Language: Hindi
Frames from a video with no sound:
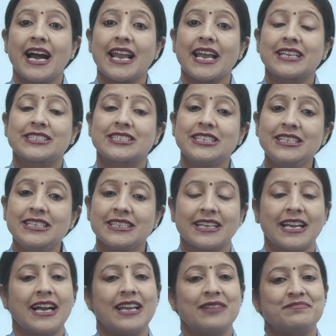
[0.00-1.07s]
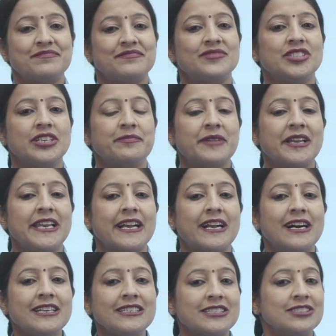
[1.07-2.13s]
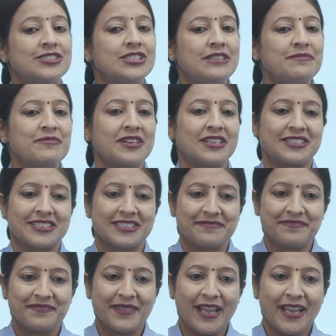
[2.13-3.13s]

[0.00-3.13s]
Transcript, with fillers: कारक चिन्ह गायब जेब के लिए खर्च जेब खर्च